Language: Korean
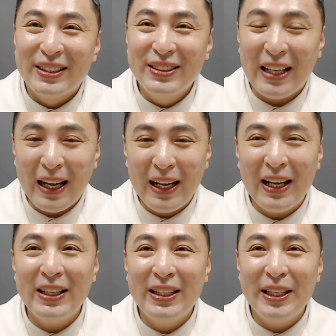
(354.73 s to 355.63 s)
그
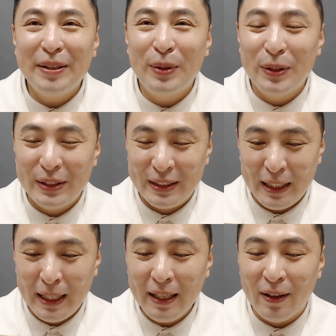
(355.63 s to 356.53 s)
다 이게 뭐
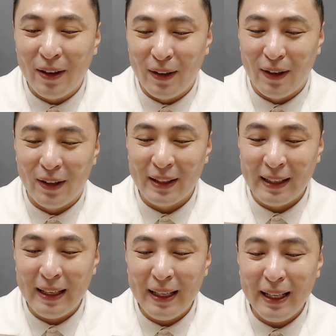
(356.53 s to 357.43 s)
이게 어,
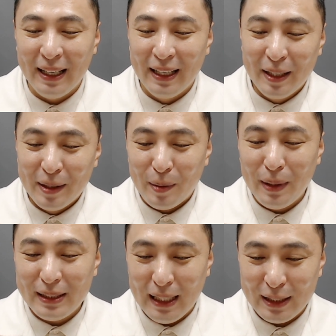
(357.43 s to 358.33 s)
에?
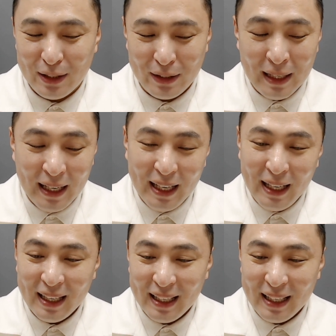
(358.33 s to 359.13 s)
뭔말인지 알죠? 에?